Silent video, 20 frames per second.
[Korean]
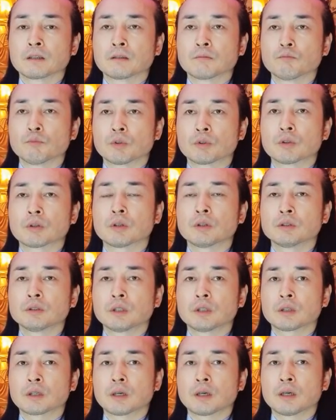뭐 그걸
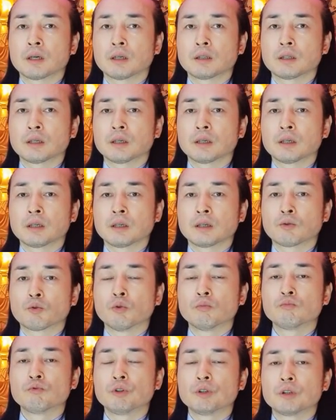이제 이렇게 이제
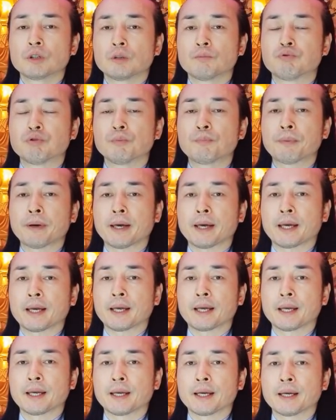공무원들 부패
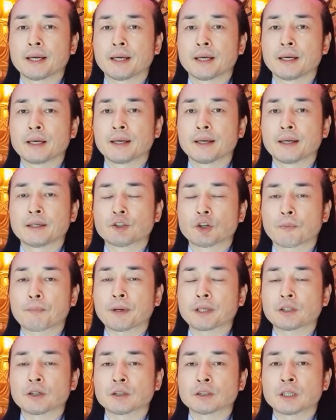예,
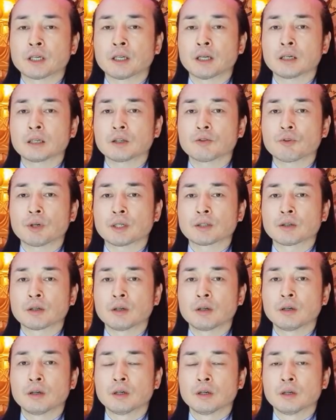적폐청산하기
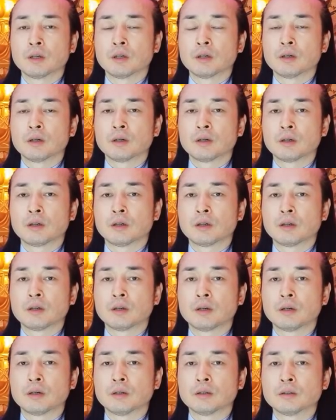위해서
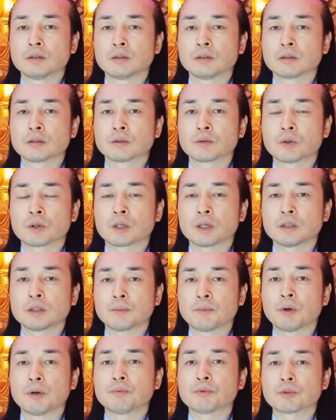어, 그렇게
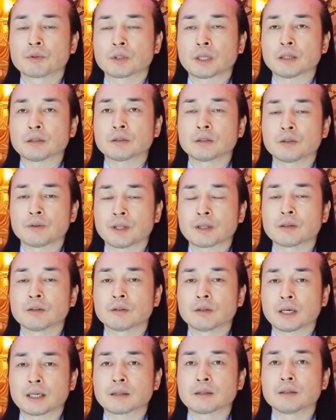이제 법으로 다스려 놨던
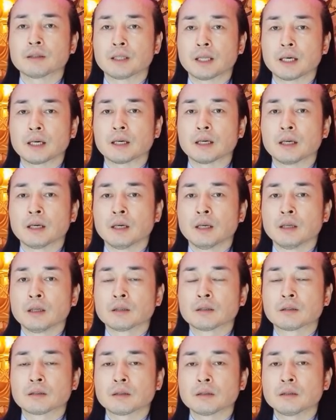것 같은데
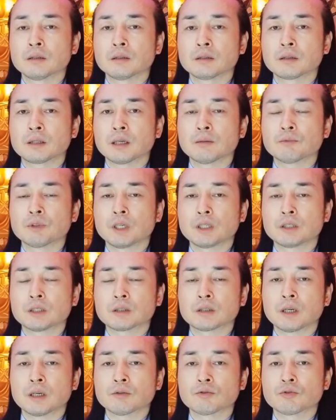그런 것 때문에
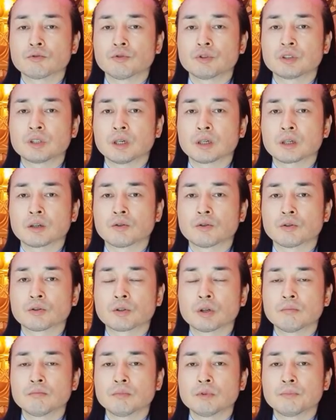식당도 울상이고
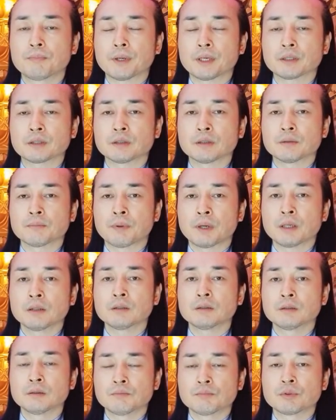선물 파시,
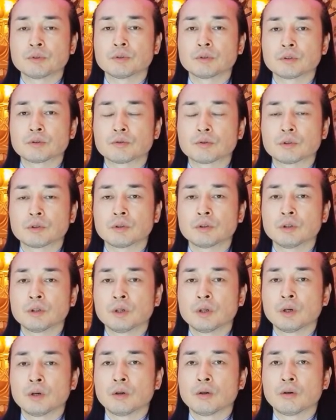파는 분들도
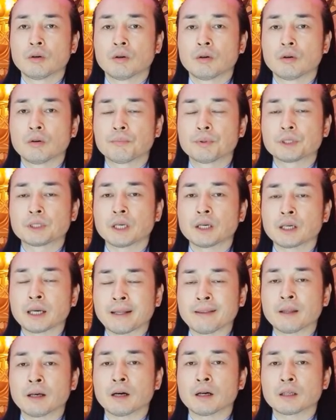어, 비싼 게
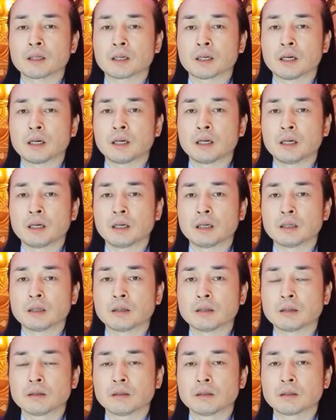안 나가니까
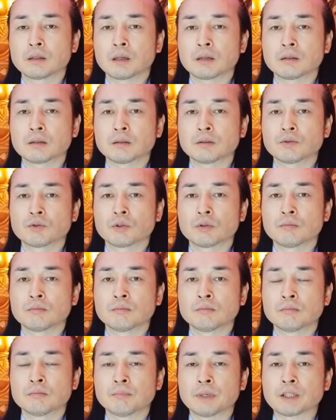일단은
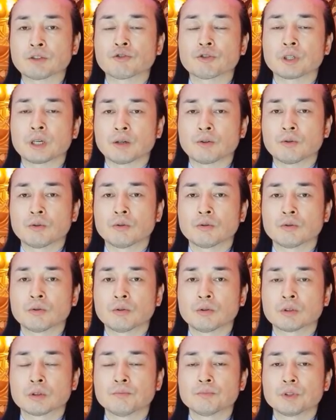좀 매출이 안
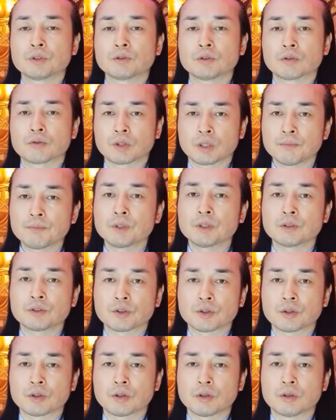오르고 금전적으로
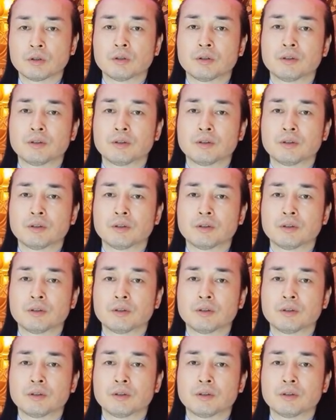힘들죠.